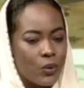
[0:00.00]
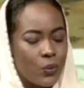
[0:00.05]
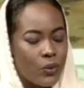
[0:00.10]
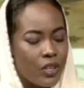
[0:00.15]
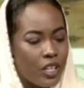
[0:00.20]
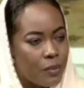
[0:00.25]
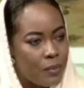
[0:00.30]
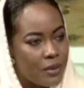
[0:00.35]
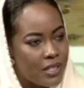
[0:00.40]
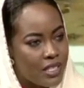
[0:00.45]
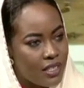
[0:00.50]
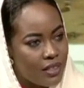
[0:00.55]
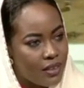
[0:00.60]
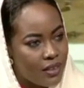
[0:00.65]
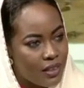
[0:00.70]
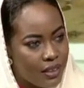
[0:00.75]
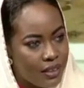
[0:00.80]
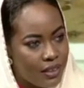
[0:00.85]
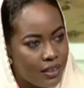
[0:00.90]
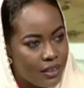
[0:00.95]
وتثبتي
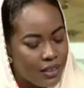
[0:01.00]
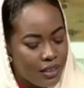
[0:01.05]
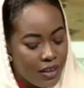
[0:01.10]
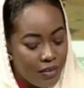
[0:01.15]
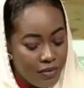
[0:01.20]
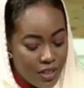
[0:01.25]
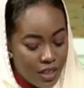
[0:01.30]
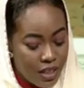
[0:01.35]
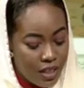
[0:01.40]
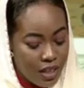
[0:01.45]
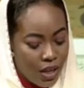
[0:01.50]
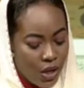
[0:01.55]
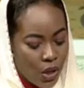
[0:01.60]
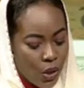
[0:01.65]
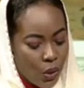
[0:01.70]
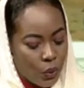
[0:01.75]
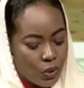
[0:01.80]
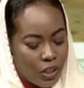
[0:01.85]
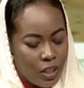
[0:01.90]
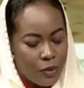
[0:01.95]
آه، نفسك
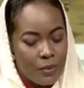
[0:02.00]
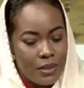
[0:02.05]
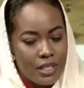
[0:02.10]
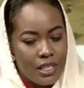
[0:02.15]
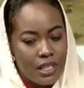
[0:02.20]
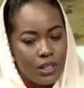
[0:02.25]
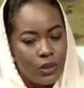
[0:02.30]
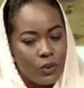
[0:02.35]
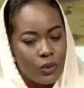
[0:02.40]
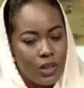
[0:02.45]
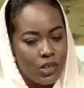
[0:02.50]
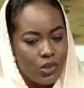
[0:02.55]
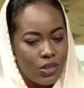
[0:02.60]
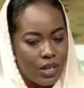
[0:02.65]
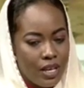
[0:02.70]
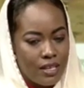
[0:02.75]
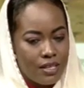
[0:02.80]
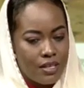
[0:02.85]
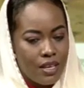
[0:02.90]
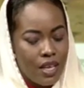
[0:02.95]
وتثبتي انه
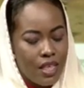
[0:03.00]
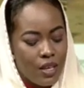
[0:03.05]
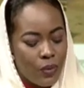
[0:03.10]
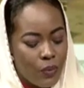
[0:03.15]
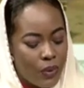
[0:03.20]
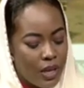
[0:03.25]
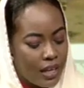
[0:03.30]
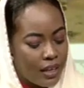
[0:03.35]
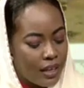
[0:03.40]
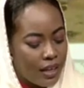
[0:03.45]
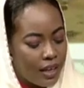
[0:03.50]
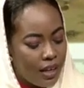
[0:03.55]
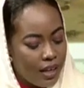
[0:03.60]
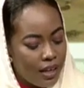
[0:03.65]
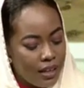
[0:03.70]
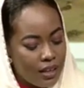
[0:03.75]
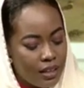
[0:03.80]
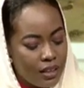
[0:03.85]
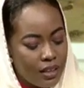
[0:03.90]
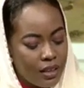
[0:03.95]
الاشخاص ذوي
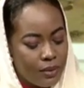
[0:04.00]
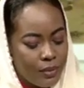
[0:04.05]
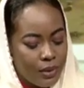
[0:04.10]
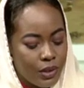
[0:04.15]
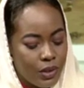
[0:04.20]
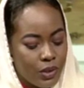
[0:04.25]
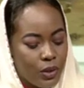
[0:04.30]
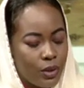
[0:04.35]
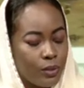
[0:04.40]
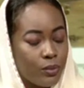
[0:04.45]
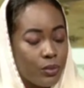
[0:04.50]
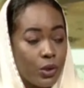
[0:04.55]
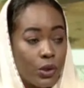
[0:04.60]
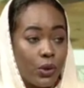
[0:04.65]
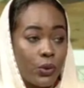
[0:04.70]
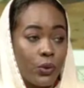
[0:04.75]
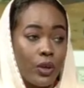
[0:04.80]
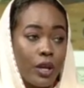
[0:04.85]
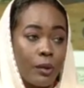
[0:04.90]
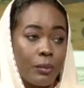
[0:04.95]
الاعاقه عندهم
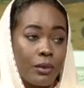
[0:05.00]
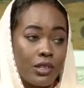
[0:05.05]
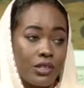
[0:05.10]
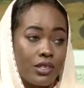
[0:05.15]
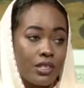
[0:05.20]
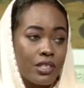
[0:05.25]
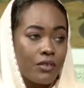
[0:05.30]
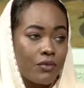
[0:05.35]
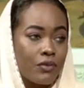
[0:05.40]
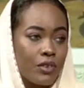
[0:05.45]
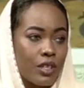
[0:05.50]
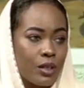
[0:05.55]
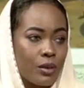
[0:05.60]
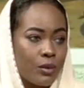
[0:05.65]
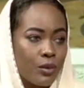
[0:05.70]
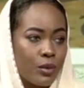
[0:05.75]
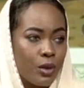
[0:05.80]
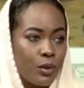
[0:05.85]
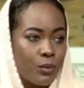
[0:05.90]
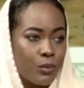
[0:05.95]
دور كبير جدا في
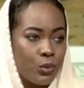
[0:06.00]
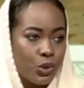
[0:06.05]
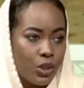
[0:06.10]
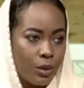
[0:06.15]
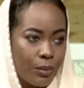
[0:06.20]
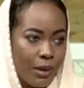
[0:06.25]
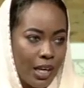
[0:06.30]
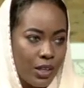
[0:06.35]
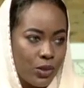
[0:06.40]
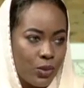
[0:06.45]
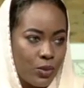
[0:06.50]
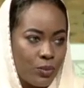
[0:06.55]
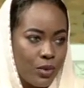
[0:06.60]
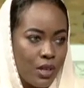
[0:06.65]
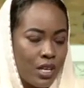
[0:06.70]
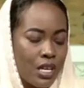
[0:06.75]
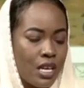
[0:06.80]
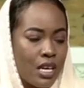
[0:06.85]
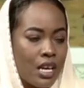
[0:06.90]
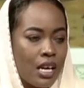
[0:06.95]
مجتمعاتهم
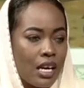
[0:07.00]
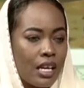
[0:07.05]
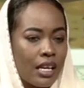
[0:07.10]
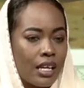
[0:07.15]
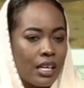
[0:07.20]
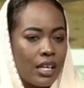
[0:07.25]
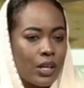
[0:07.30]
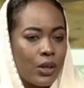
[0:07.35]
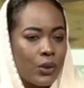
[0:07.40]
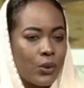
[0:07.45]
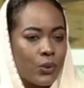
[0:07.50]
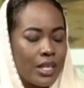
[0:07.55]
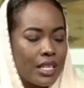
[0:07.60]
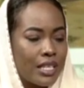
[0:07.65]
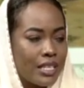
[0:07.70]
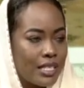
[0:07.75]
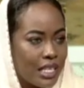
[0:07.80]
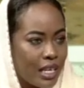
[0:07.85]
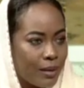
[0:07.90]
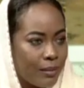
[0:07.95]
أكيد. آه وده
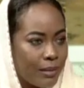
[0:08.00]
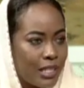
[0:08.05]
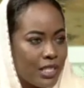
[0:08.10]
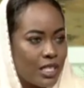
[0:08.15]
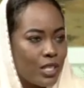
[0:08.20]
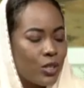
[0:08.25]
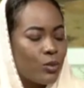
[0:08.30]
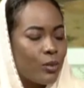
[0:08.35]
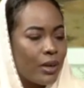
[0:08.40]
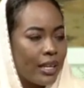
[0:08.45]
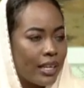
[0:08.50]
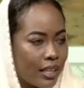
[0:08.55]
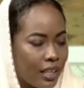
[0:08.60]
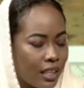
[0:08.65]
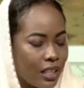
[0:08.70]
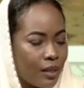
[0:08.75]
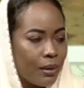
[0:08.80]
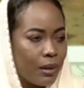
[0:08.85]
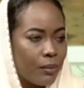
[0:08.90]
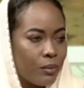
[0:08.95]
اللي انت عملتيه ومعك
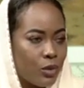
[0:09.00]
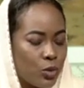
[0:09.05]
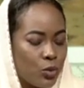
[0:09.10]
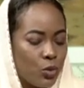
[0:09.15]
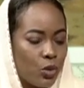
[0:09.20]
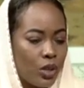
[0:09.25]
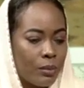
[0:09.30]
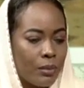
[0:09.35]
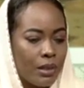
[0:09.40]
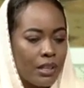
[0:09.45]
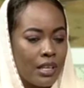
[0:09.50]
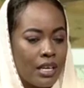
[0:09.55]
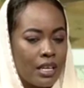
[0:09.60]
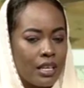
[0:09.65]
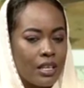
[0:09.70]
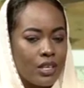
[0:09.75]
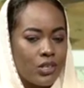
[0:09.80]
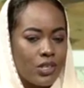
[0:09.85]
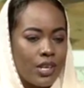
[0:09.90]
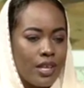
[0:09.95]
اكيد طبعا مجموعه من
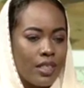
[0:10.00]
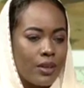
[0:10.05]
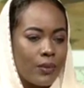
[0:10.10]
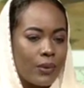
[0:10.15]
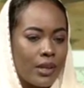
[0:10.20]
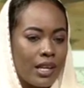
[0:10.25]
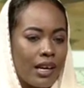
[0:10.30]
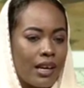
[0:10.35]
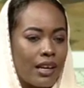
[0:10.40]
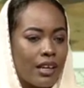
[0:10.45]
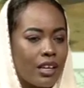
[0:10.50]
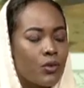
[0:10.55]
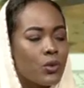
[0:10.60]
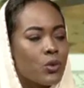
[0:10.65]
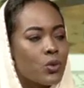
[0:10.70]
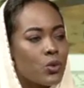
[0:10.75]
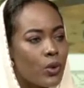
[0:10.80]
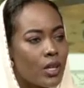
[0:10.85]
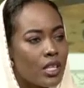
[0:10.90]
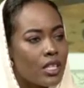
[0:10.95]
الاشخاص ذوي الاعاقه فان
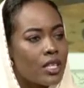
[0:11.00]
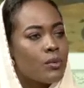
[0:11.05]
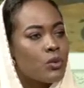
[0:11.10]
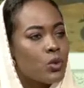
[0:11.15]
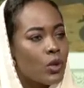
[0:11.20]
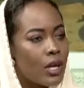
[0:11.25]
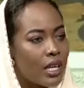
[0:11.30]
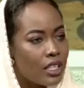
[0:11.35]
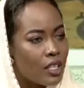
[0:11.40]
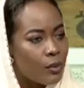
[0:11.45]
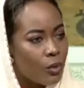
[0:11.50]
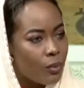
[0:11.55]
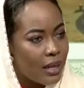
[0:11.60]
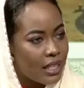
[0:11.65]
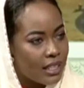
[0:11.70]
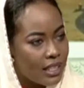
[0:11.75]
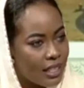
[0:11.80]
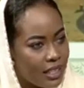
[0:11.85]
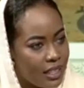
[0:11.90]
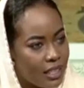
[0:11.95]
انتم قدمتوا حتى
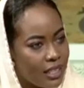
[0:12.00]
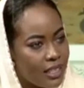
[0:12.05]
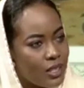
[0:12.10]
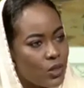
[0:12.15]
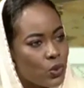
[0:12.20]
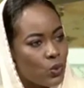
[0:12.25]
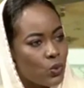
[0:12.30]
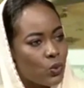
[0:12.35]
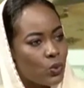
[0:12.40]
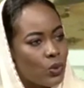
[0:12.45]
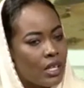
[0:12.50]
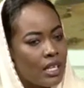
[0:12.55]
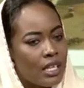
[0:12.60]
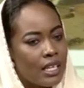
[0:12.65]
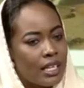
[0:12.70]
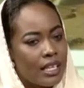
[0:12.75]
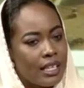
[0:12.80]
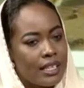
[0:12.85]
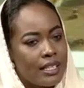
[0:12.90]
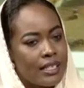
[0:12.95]
مبادرات
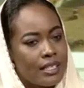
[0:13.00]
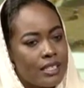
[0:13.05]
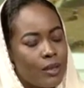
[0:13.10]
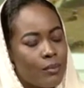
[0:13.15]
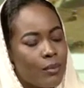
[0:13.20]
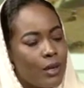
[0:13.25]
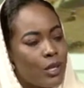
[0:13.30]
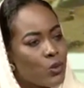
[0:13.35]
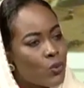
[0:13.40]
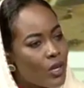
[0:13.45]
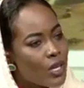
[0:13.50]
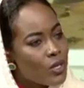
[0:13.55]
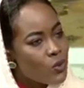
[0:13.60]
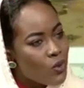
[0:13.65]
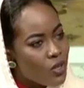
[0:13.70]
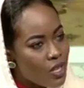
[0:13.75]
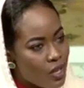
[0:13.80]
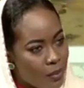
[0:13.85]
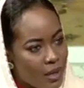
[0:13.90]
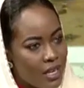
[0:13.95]
وضميتوا آه، ناس
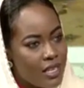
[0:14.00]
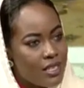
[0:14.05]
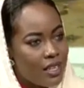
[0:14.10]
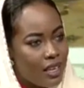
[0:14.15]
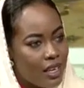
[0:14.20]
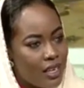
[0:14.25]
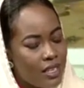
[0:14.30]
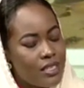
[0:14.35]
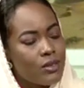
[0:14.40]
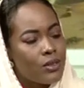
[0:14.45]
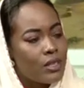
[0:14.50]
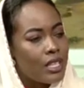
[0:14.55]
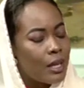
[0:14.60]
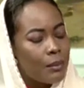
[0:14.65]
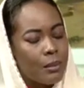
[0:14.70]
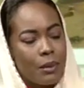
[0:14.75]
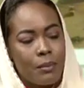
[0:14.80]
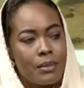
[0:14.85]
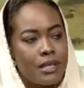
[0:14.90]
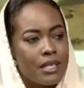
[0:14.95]
وزي ما انا ذكرت انت
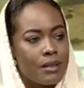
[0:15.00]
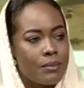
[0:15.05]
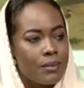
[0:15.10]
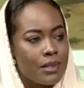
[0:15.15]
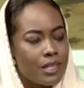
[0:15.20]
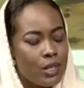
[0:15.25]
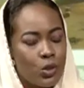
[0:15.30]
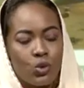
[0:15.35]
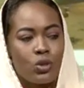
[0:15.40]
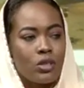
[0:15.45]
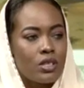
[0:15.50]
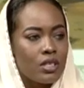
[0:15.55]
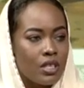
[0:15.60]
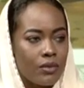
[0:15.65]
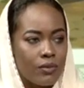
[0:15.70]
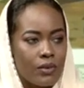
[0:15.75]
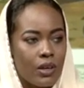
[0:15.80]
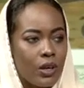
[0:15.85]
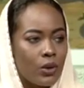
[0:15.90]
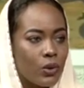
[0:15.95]
دائما بتنشر
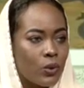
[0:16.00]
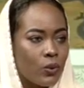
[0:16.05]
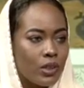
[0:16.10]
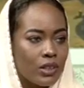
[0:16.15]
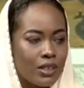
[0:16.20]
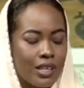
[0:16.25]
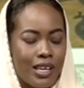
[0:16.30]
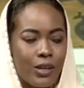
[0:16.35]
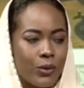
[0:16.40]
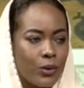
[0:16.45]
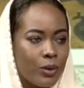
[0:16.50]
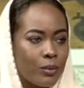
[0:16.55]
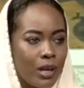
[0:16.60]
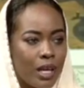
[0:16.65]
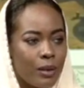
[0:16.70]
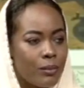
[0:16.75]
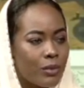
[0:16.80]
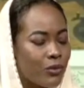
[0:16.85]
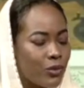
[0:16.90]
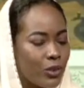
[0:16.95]
التفاؤل والطاقه
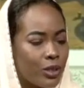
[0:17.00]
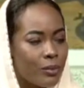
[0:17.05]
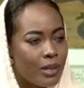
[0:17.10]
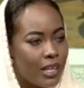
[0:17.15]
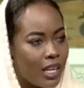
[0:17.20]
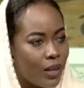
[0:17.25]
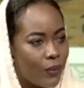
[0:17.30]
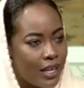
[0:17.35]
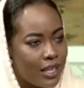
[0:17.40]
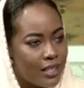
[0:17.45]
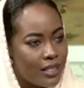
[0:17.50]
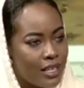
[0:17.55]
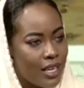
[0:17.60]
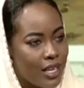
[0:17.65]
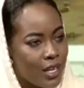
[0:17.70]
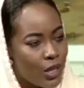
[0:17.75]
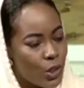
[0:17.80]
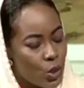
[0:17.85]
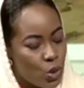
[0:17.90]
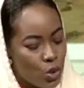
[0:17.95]
والمحبه في كل مكان الواحد
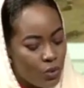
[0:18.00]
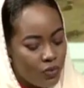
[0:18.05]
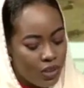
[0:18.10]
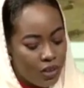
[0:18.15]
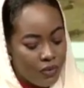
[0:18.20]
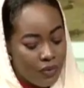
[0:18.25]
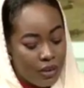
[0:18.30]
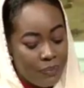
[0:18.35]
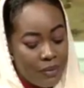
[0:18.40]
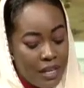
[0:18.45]
يشوفك فيه